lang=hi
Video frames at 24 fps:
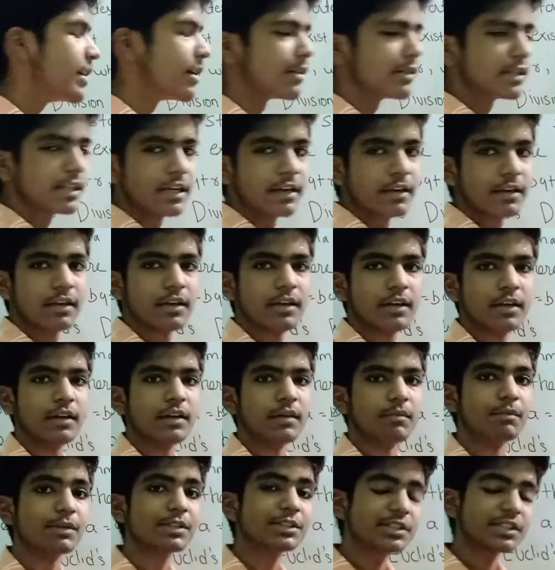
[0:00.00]
ही करना है
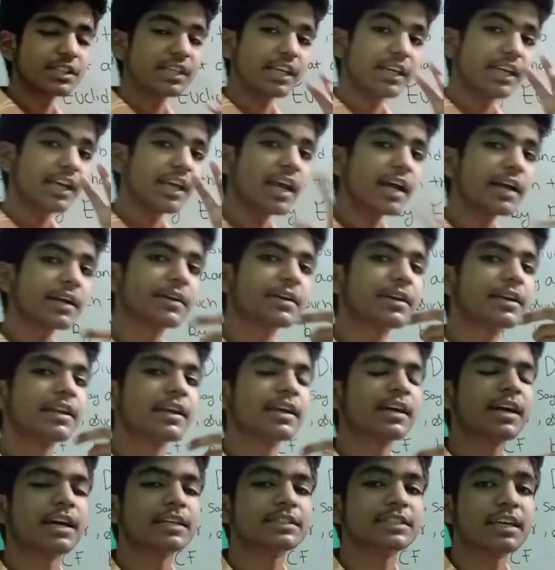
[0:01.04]
बस एक
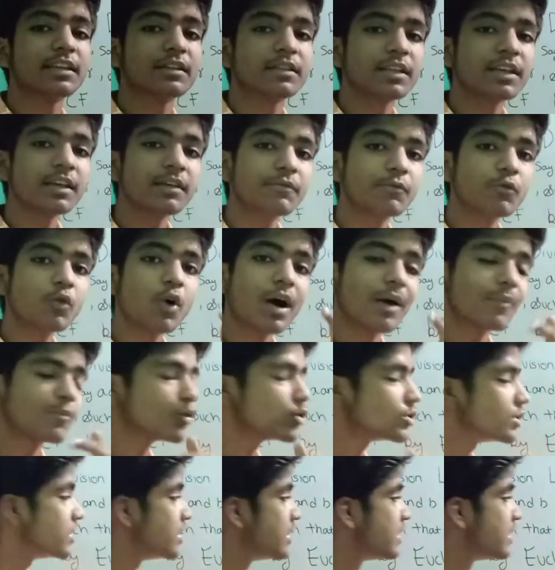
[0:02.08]
ट्रिक आ जाती है वो आपको